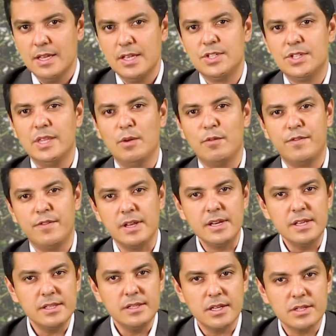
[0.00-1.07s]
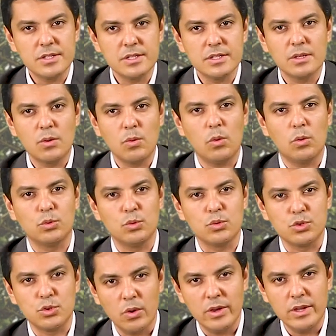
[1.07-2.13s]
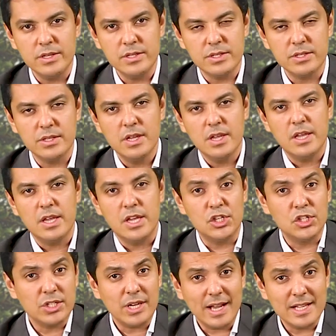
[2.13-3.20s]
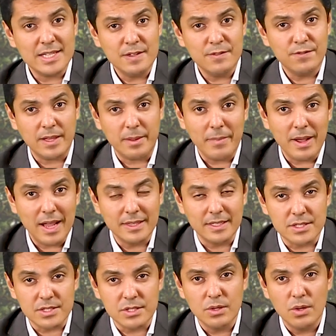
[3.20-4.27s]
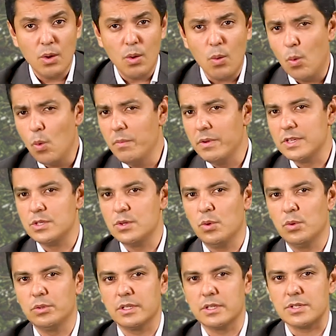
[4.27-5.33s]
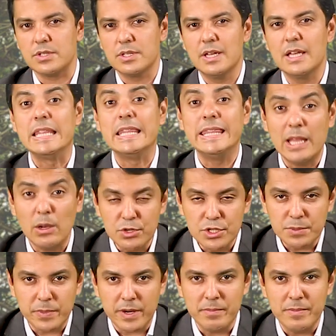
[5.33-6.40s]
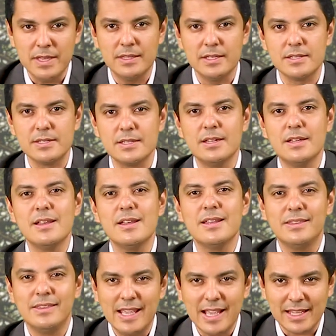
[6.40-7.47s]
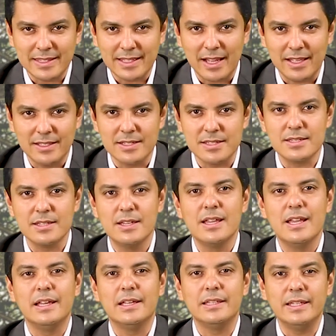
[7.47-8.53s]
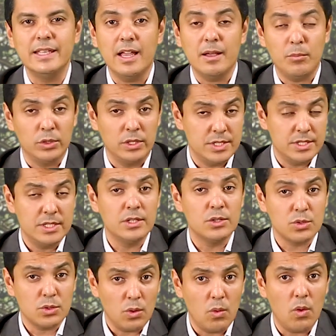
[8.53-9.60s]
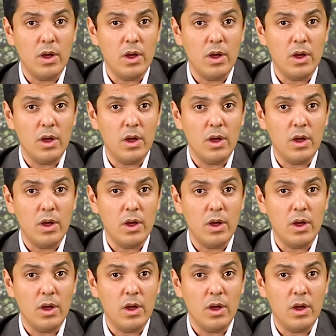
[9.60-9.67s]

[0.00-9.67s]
senão feridas, contusões e chagas inflamadas, umas e outras, não espremidas, nem atadas, nem amolecidas com